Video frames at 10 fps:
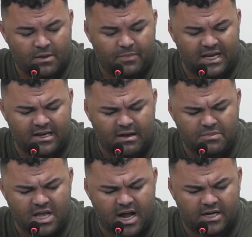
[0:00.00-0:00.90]
para
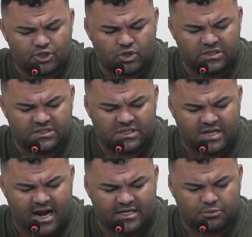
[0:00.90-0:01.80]
encaminhar e
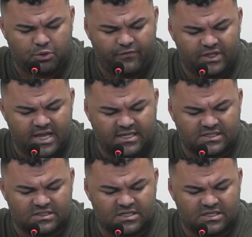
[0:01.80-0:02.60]
solicitar as providências